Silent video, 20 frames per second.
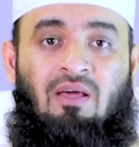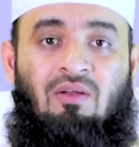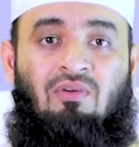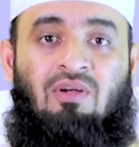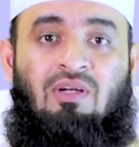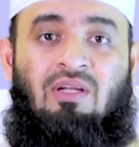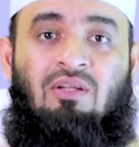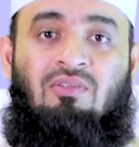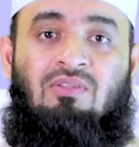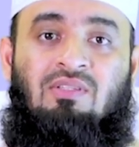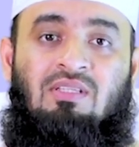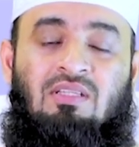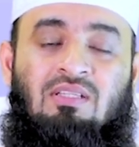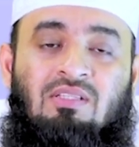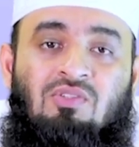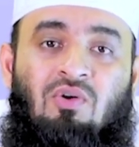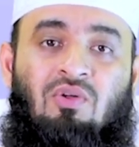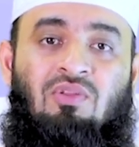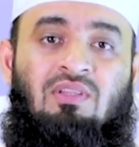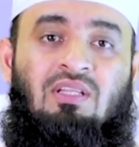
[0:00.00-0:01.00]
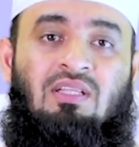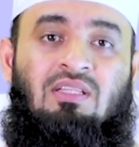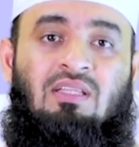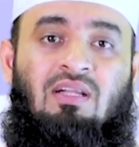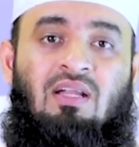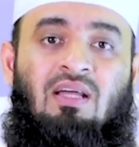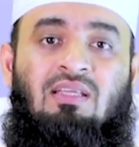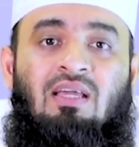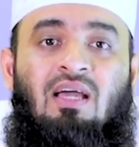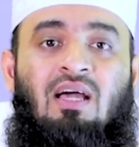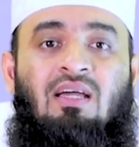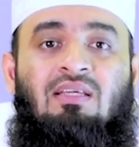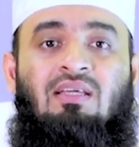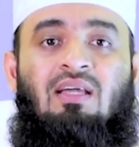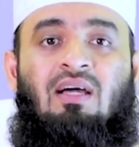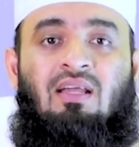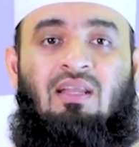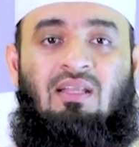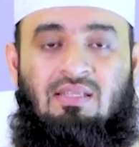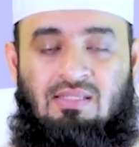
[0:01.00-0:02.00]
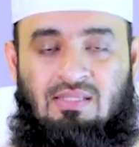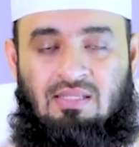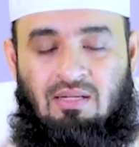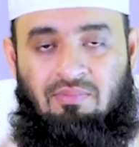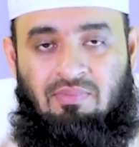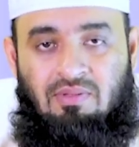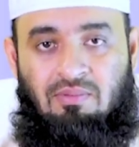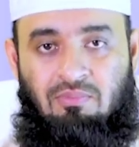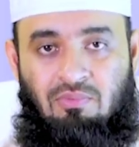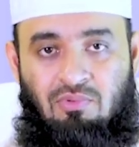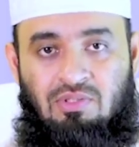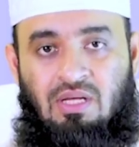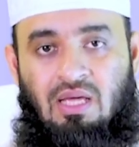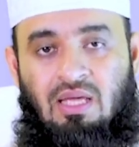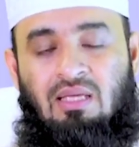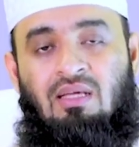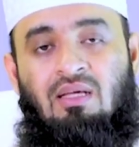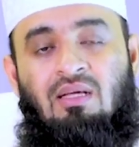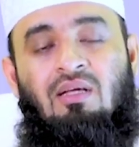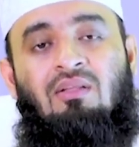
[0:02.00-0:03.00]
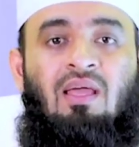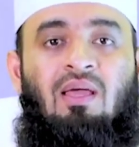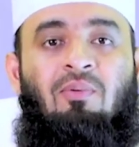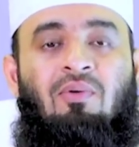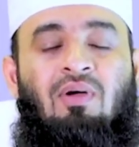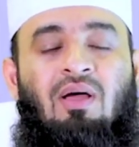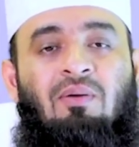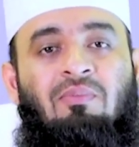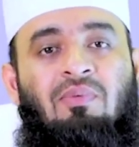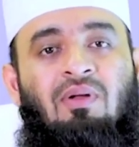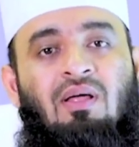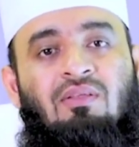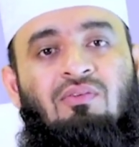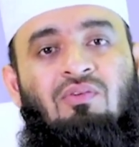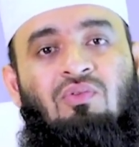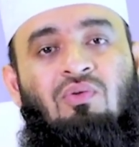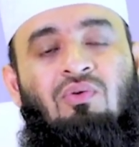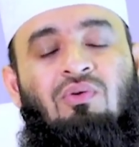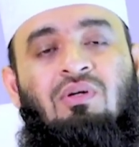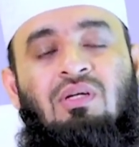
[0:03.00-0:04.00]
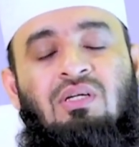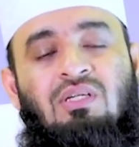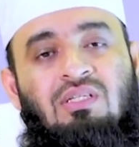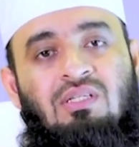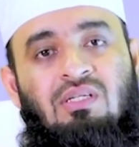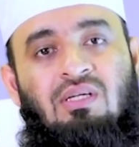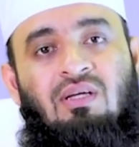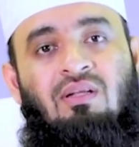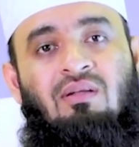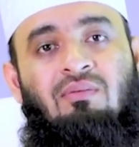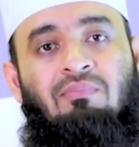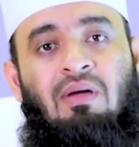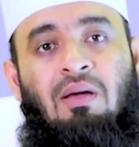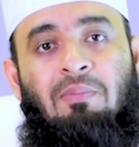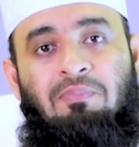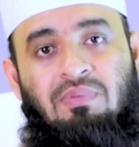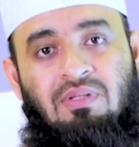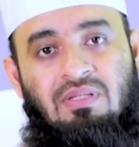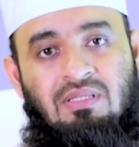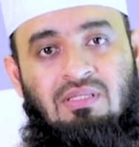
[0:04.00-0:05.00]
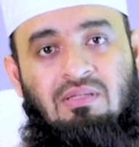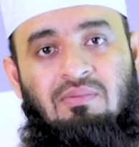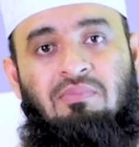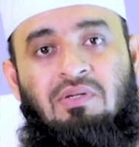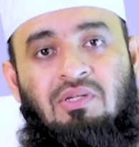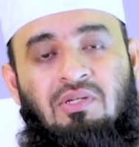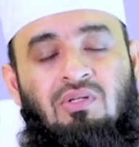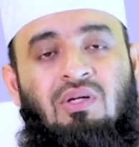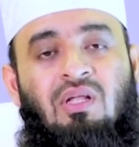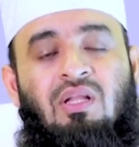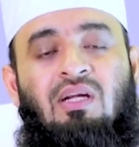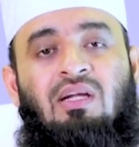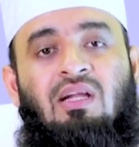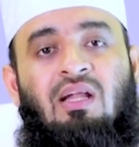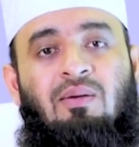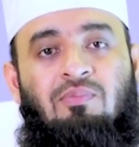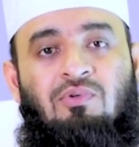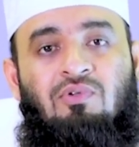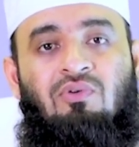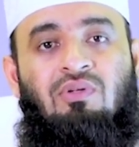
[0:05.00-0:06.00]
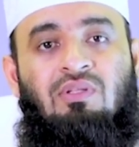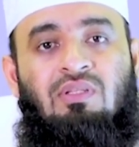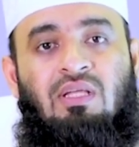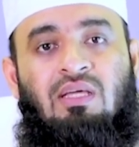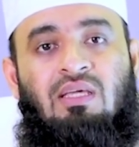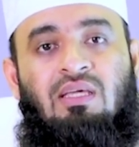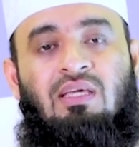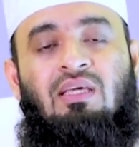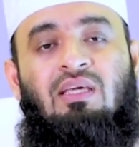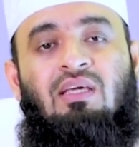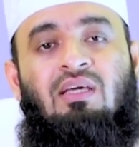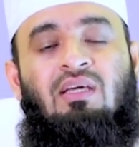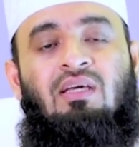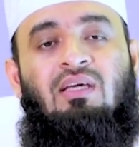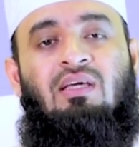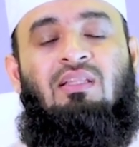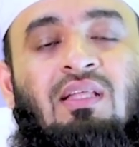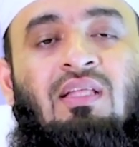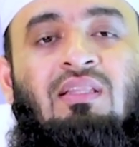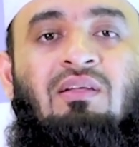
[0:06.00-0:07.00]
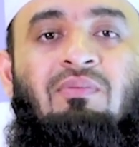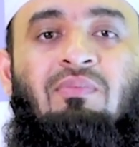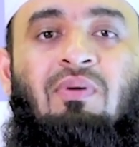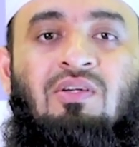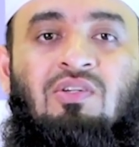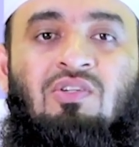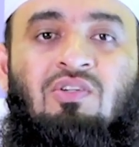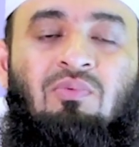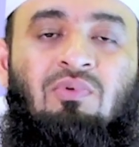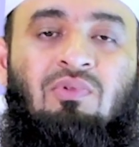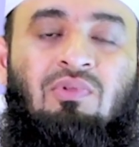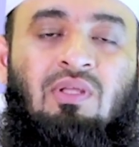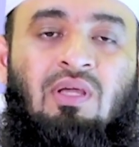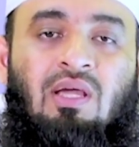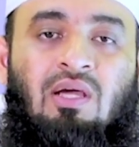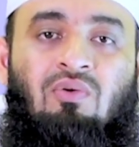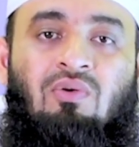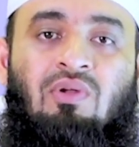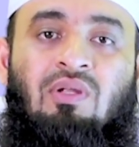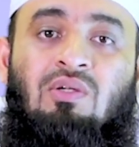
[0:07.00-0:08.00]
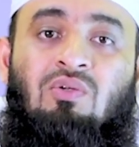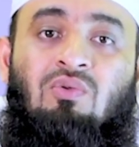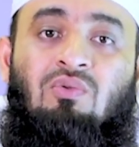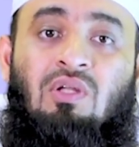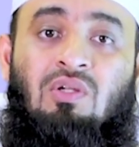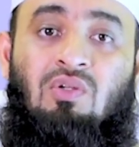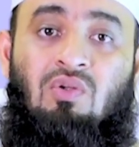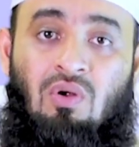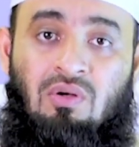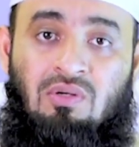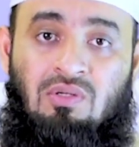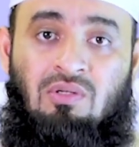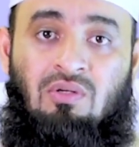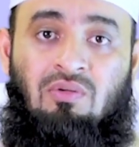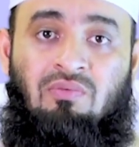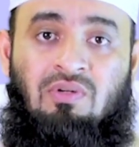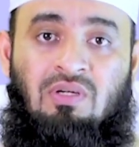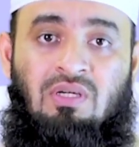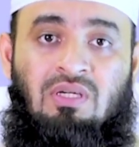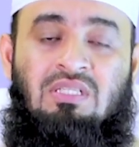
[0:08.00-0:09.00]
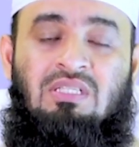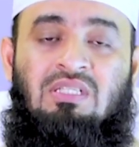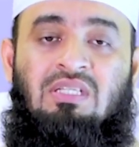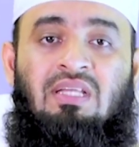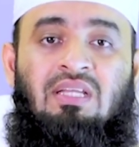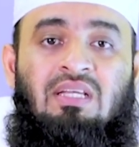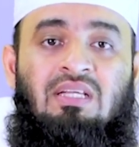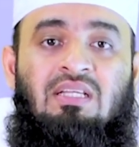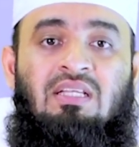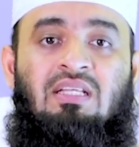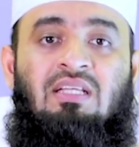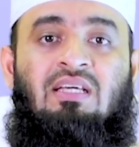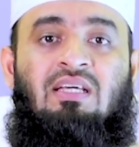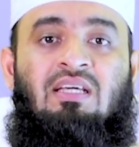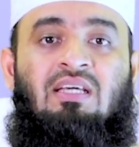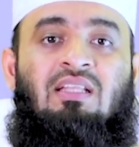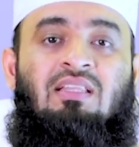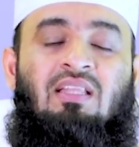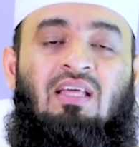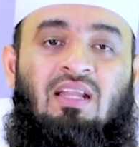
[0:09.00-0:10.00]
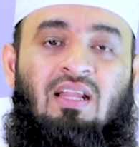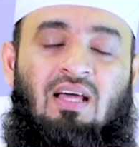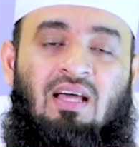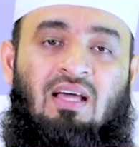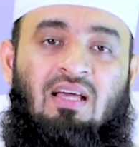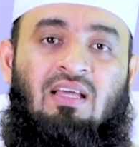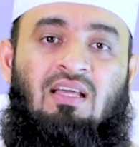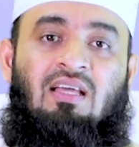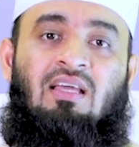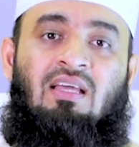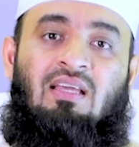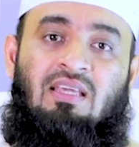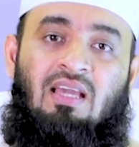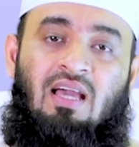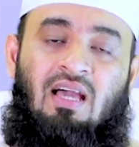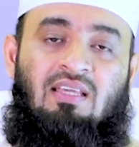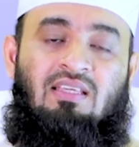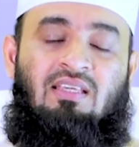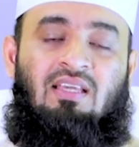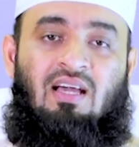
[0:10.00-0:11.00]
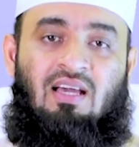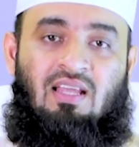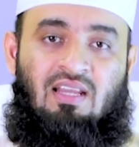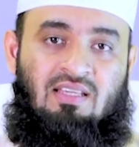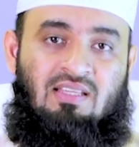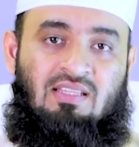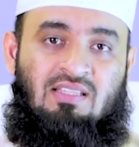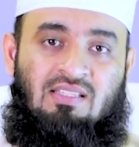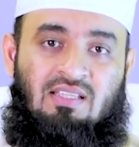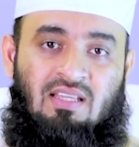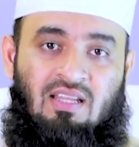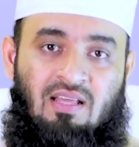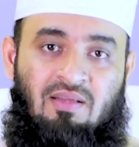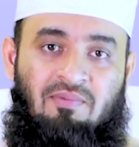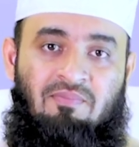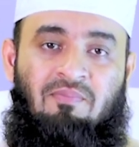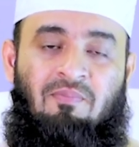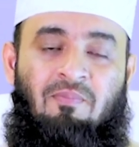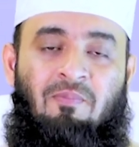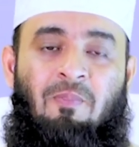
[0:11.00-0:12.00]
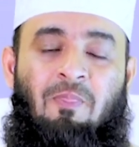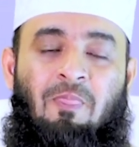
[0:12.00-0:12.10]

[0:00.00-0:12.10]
কারণ এটা হচ্ছে জন দিয়ে তারা ইয়াহিয়া আলাইসাল্লামকে বুঝায় এবং আমরা যত ক্রিশ্চিয়ান ব্যাপটিস্ট মিশনারির নাম শুনে থাকি তাদের ভাষ্য মতে অ্যাকর্ডিং টু দ্য ডক্ট্রিন অফ ক্রিশ্চিয়ানিটি তারা ইয়াহিয়া আলহিসাল্লাম